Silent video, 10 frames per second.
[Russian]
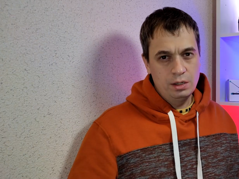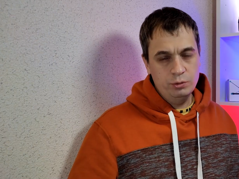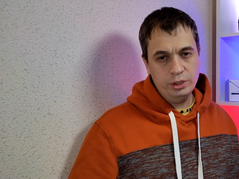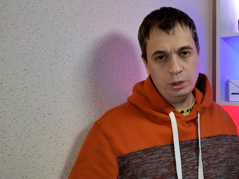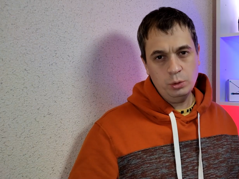
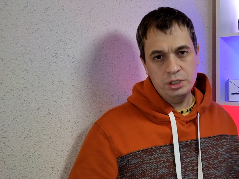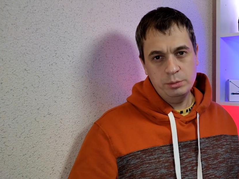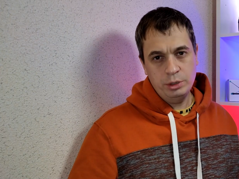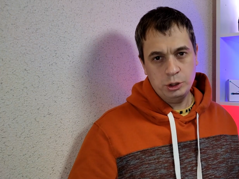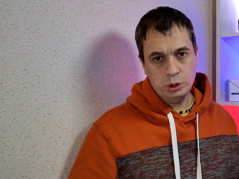Вот такой
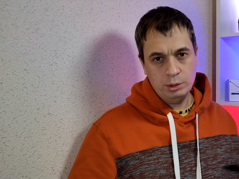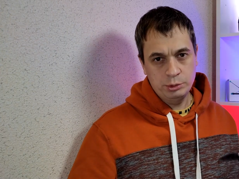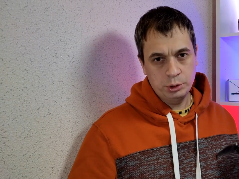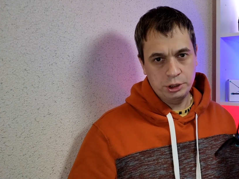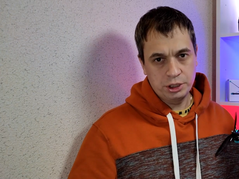небольшой
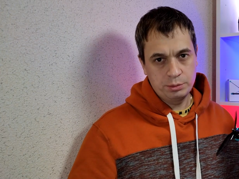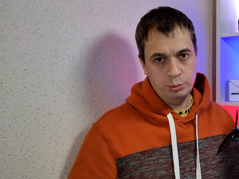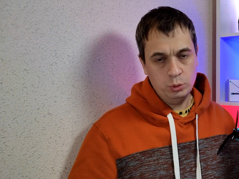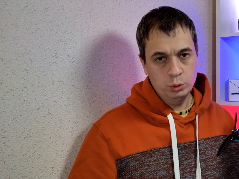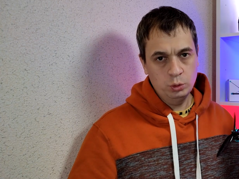обзорчик
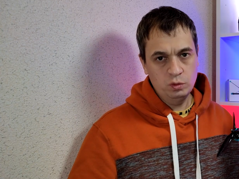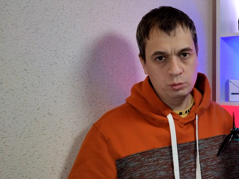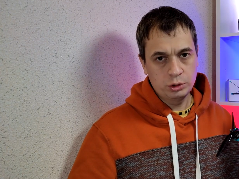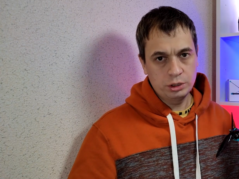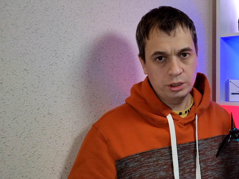по
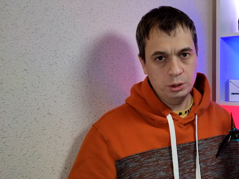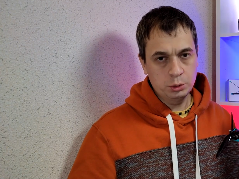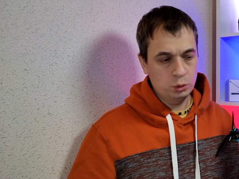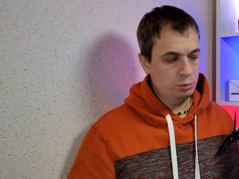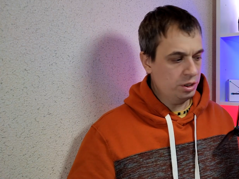новому
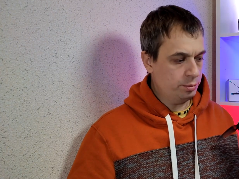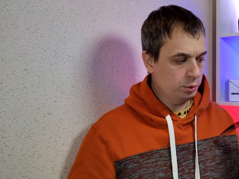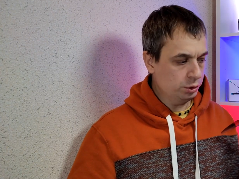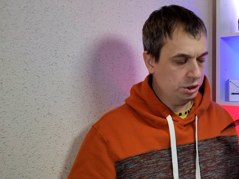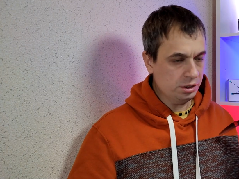долголету у меня
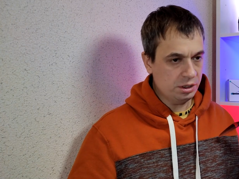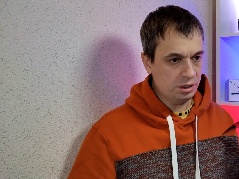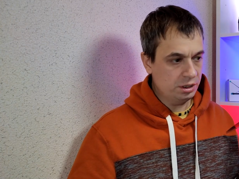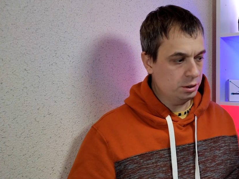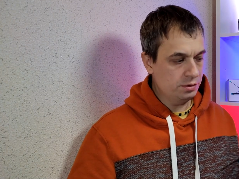
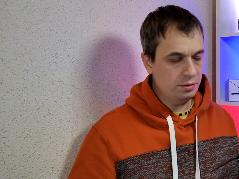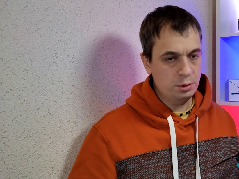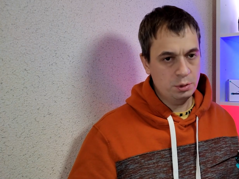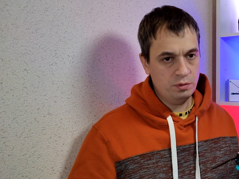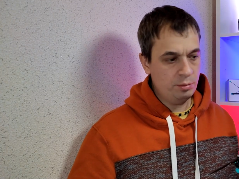получился. Надеюсь,
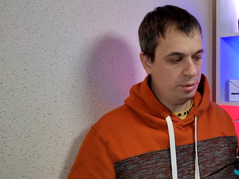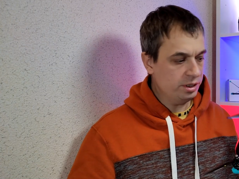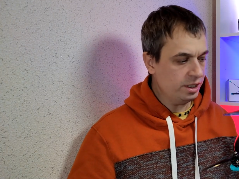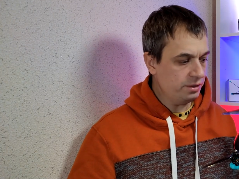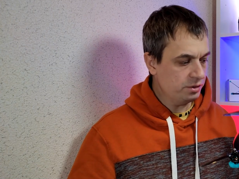видео вам
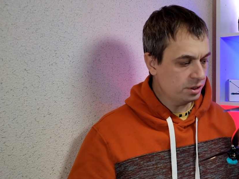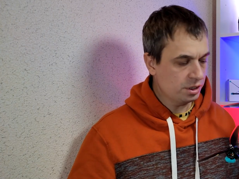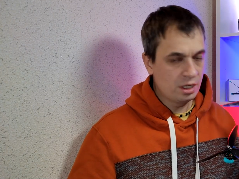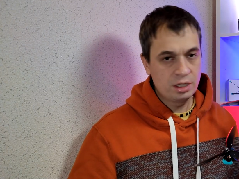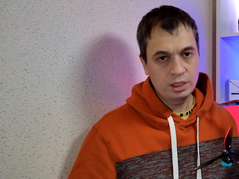
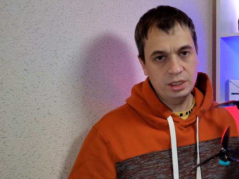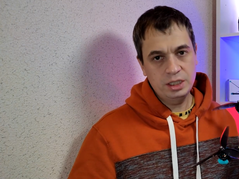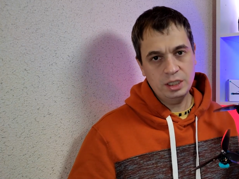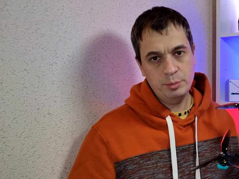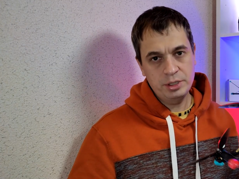понравилось.
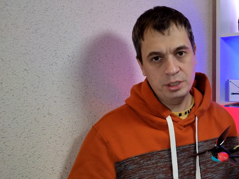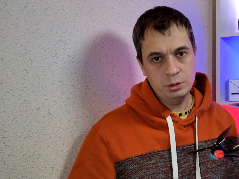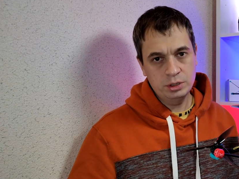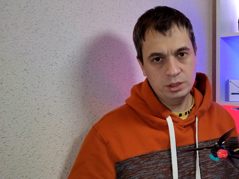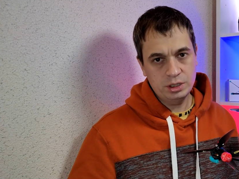Какие-то
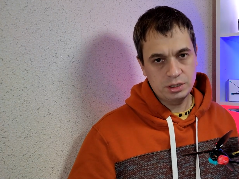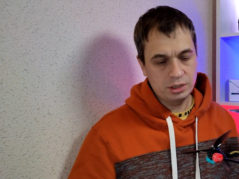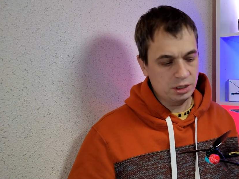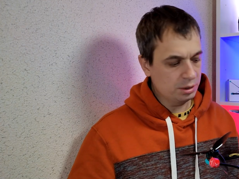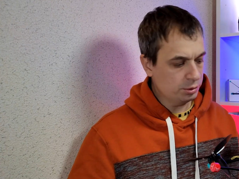определенные
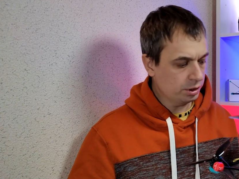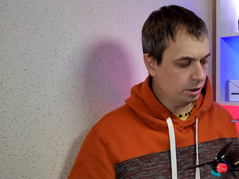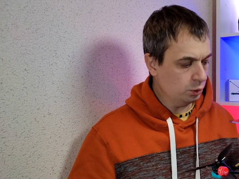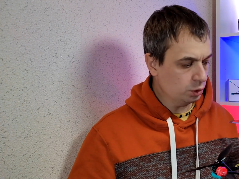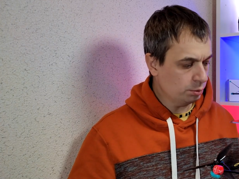тесты с этим
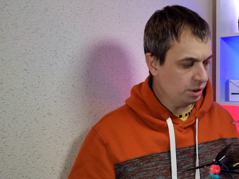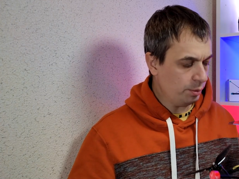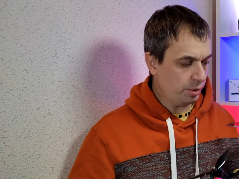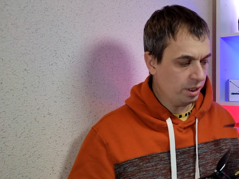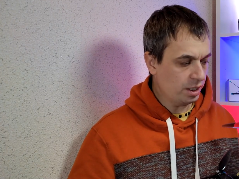долголетом
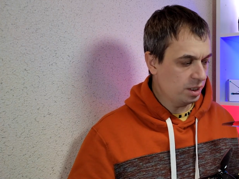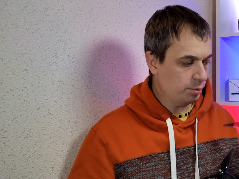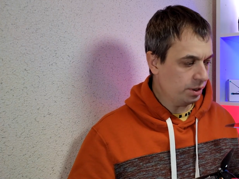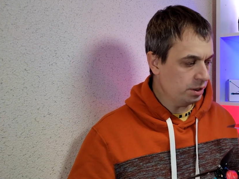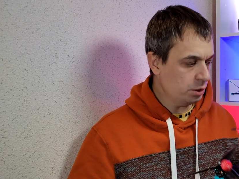я пока не
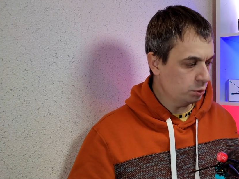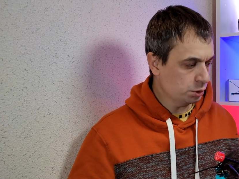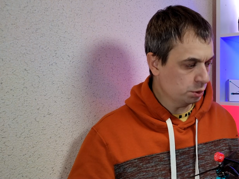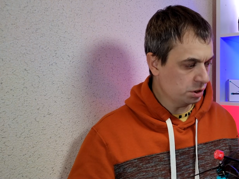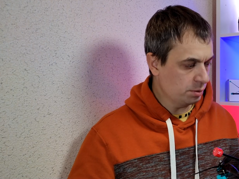
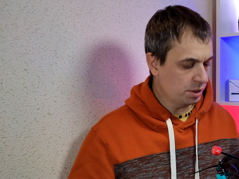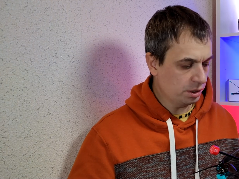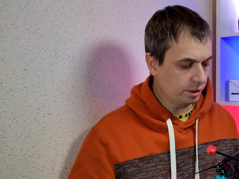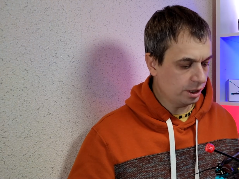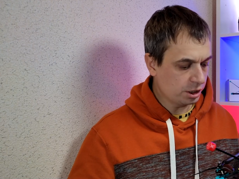планирую. Что с ним
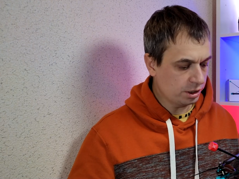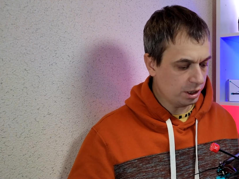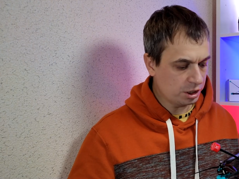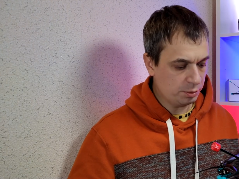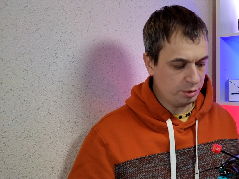делать дальше,
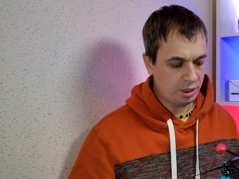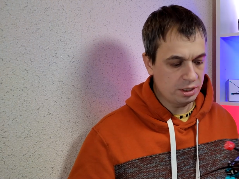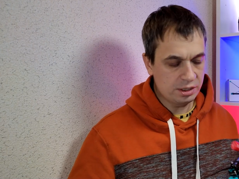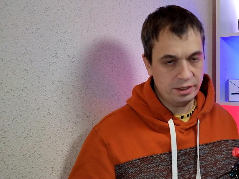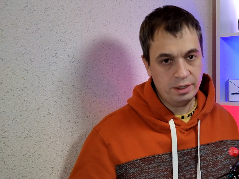также
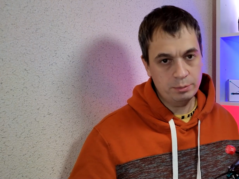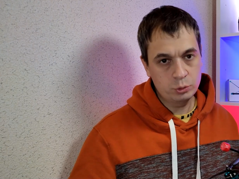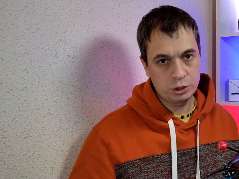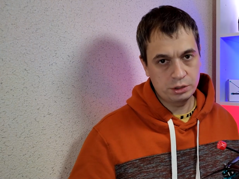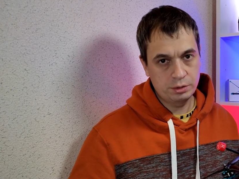пока не знаю.
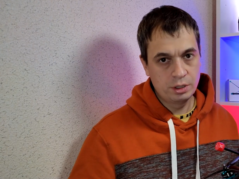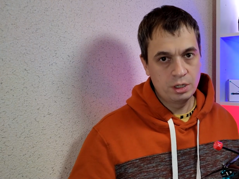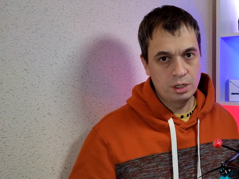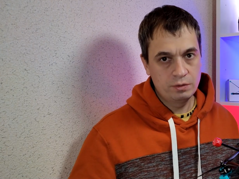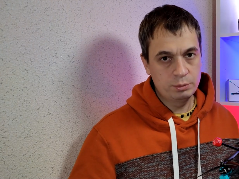Может,
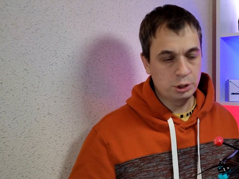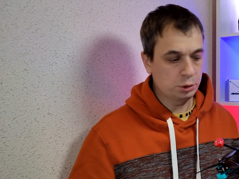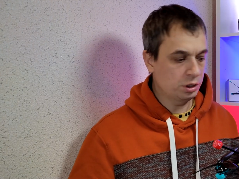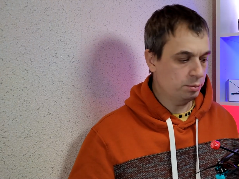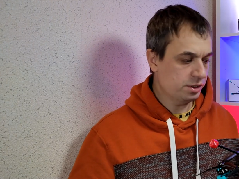вы мне
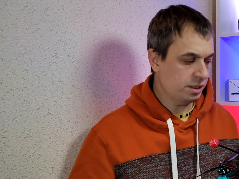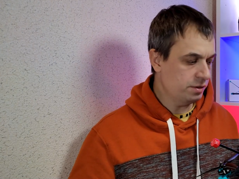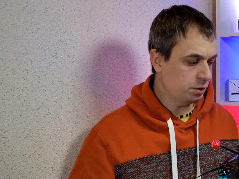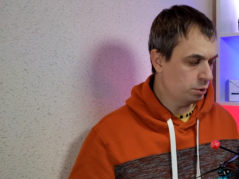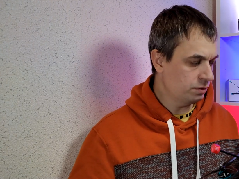что-то
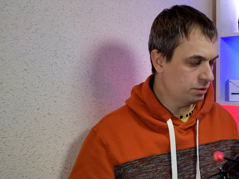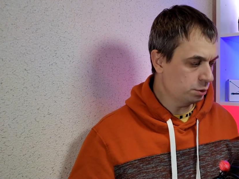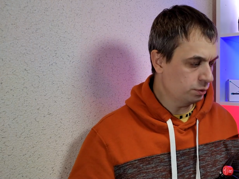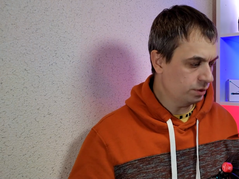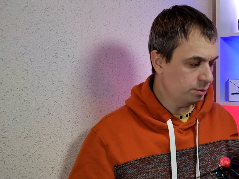посоветуете
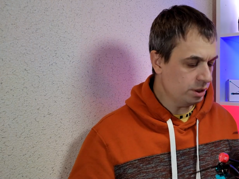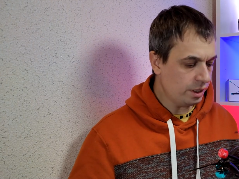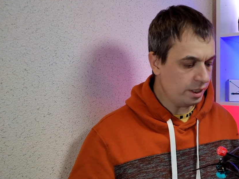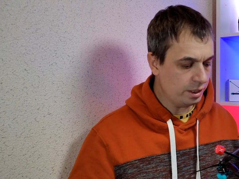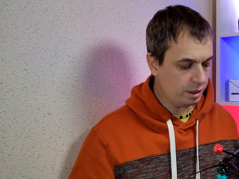внизу в
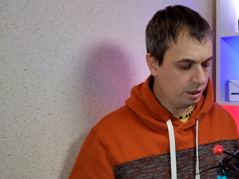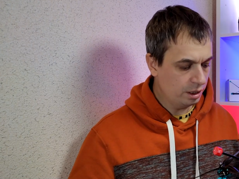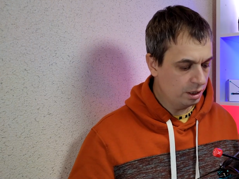комментариях.